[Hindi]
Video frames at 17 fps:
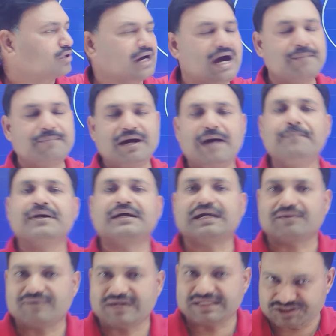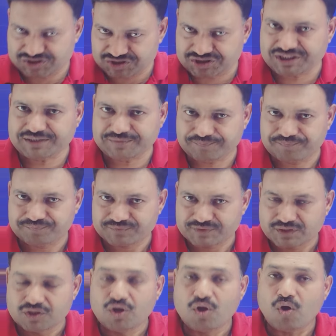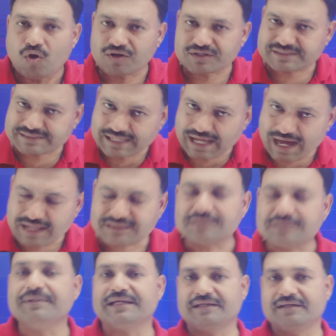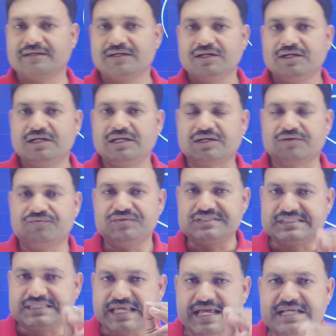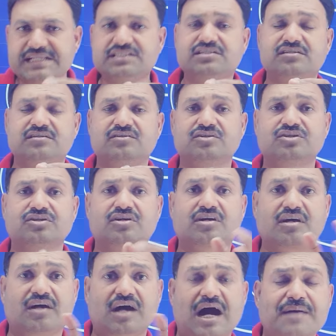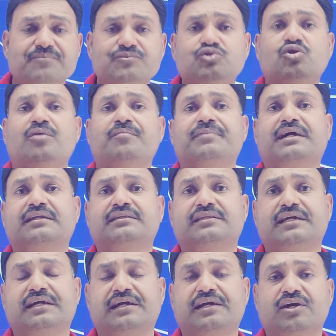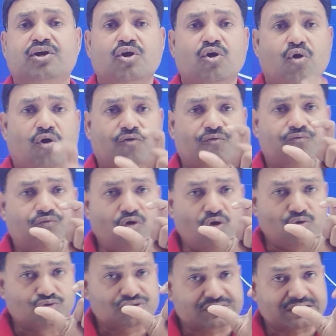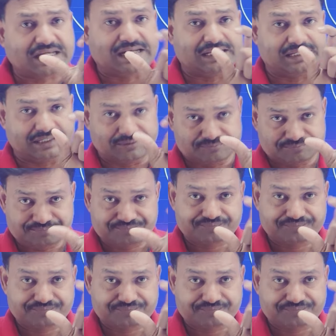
काम अब करवा दीजिए और साथ में एक विशेष काम जो हम करते हैं और वो उसके लिए